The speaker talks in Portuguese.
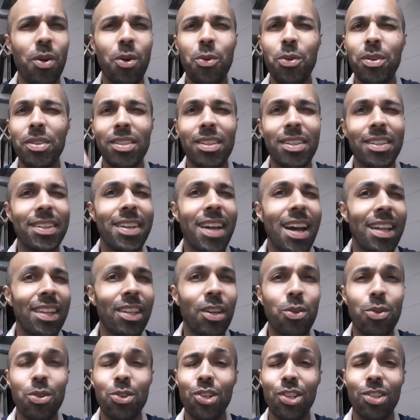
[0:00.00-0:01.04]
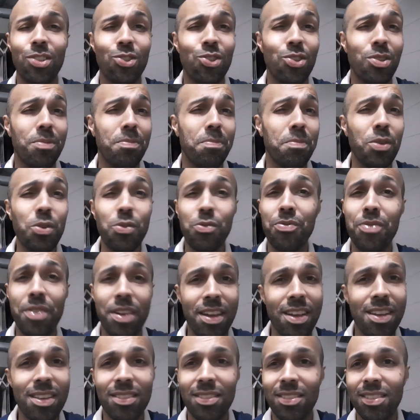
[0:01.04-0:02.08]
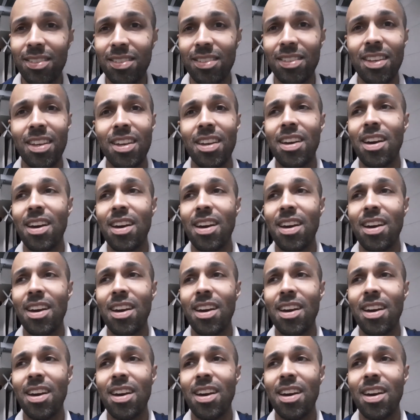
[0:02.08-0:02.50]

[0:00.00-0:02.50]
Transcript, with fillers: coisa ligada que eu já assisti mil vezes,